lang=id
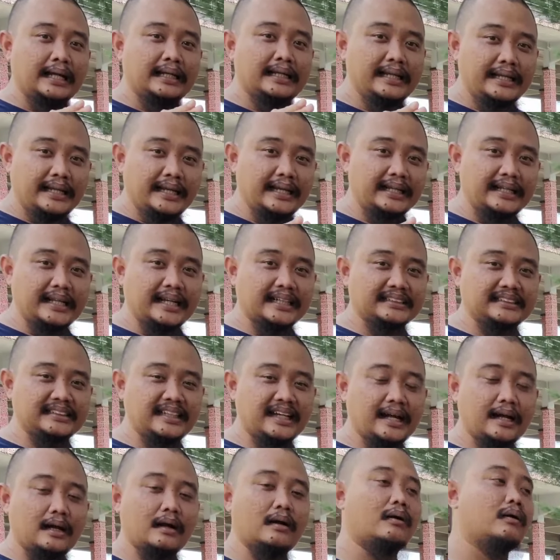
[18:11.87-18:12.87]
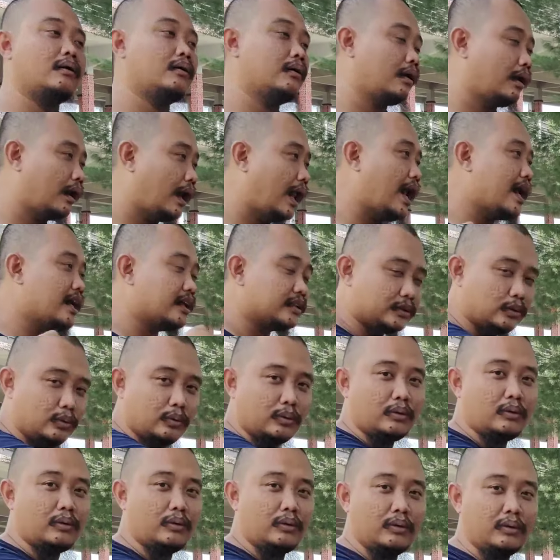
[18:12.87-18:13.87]
dikit gasnya langsung
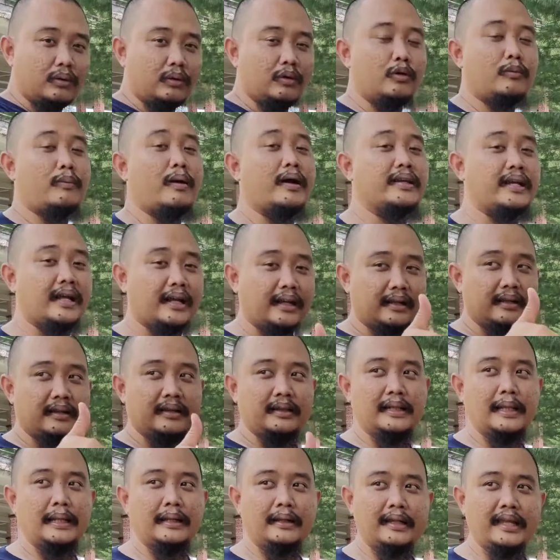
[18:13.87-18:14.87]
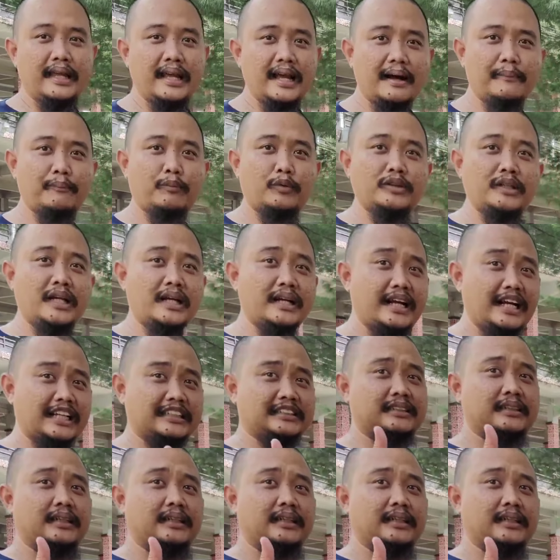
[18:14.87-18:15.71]
lumayan dia punya gas